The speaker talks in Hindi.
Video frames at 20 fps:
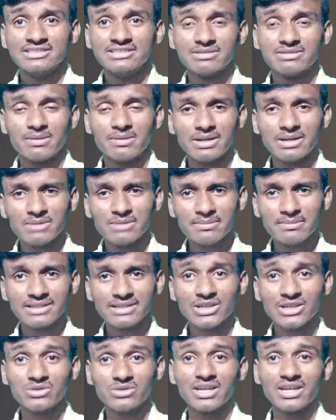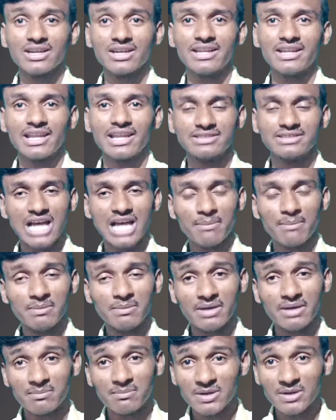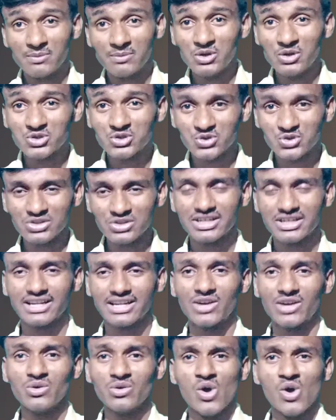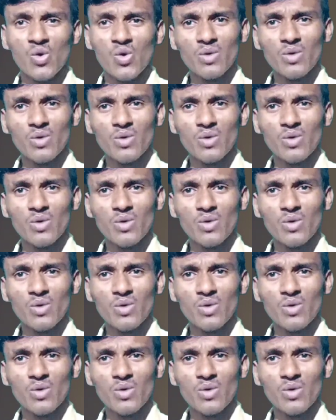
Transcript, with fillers: जब हमारे मन में ऐसा होता है कि अरे यार जहाँ पे मैं अपना वीडियो शूट कर रहा हूँ